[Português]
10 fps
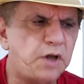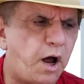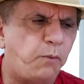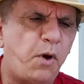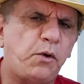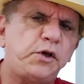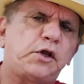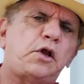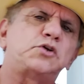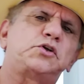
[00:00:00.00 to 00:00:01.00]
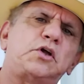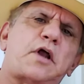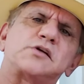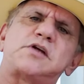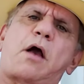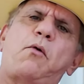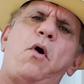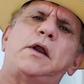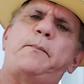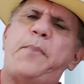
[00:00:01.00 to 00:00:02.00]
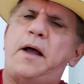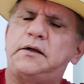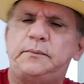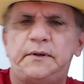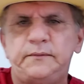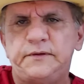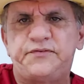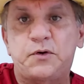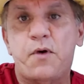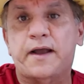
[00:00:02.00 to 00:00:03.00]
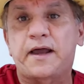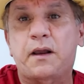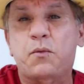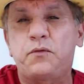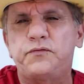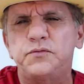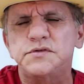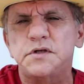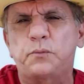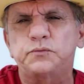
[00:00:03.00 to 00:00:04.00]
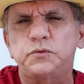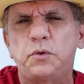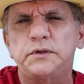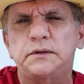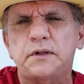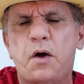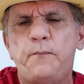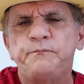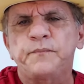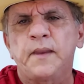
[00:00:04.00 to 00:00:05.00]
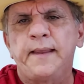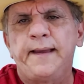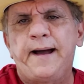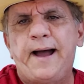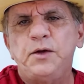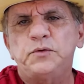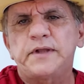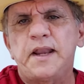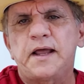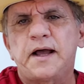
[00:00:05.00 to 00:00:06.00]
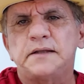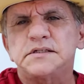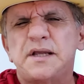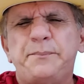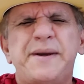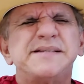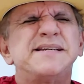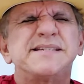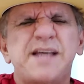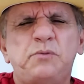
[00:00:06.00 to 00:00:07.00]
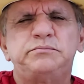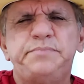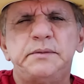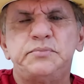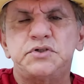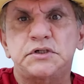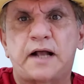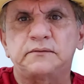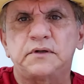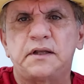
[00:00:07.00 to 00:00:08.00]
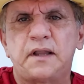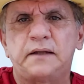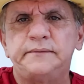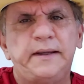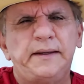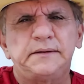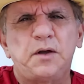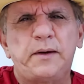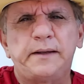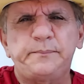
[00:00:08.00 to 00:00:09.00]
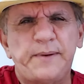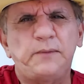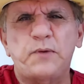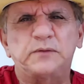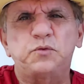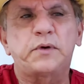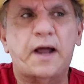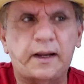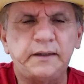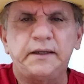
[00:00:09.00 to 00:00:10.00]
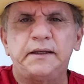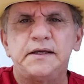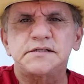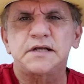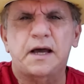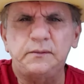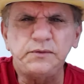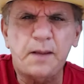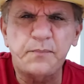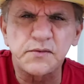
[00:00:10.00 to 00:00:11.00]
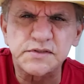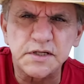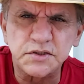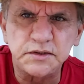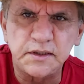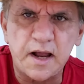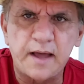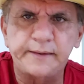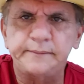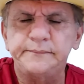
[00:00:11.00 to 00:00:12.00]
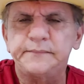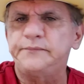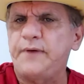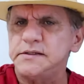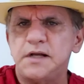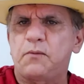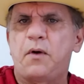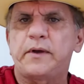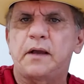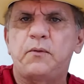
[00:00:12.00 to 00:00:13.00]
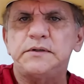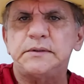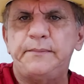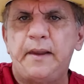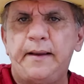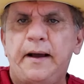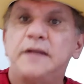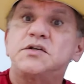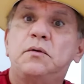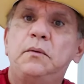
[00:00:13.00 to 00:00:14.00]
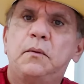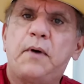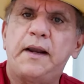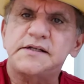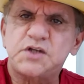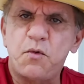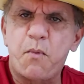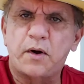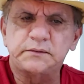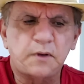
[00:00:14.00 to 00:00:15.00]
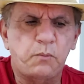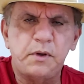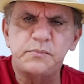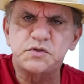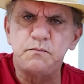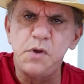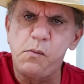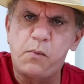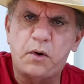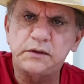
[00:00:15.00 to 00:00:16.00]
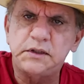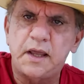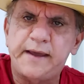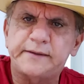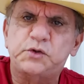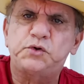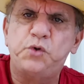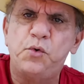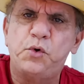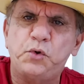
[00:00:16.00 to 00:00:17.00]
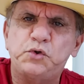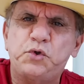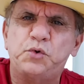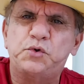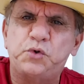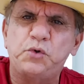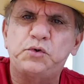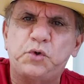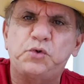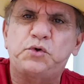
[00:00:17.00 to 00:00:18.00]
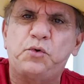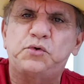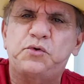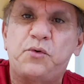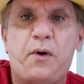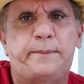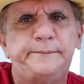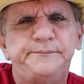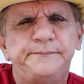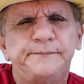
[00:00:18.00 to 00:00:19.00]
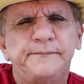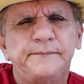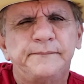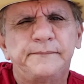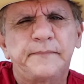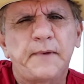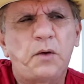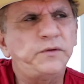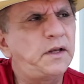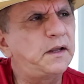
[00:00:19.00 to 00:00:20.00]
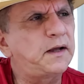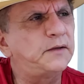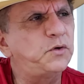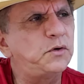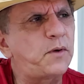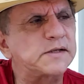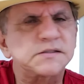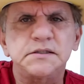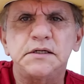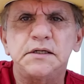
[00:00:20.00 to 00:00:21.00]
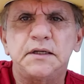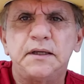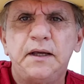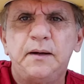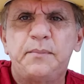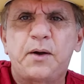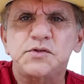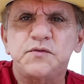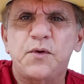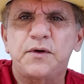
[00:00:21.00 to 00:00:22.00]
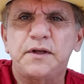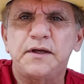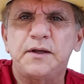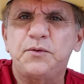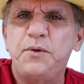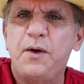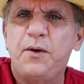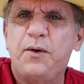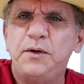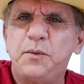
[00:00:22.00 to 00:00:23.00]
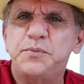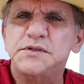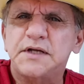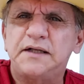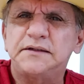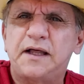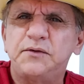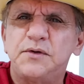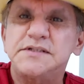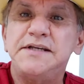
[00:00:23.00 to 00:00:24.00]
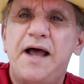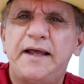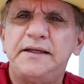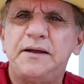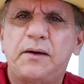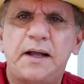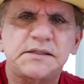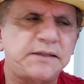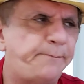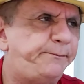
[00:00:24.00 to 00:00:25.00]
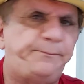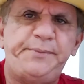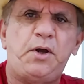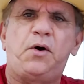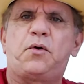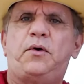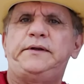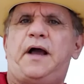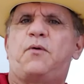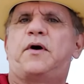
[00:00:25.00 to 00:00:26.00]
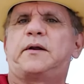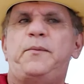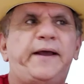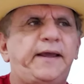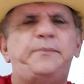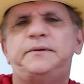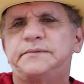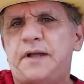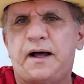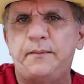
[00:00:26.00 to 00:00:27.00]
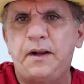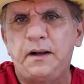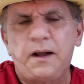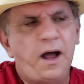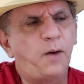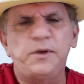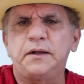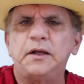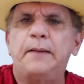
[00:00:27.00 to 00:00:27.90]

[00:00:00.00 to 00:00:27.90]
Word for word: Não, mas eu queria que eles tirassem agora, para. E ficou aquela confusão toda tal. Aí o delegado disse, rapaz, isso é um bebo chato danado. Então, é para não aturar esse cara, não dá para vocês tirarem, fazer qualquer coisa. Aí disse, qual é seu mote? Aí o disse, meu mote é turutututututu, ó. Então, o delegado olhou assim, para os violeiros, olhou para os cantadores, disse, e aí? O cara disse, ah, piorou, e agora? Como é que é? Tá, ah, mas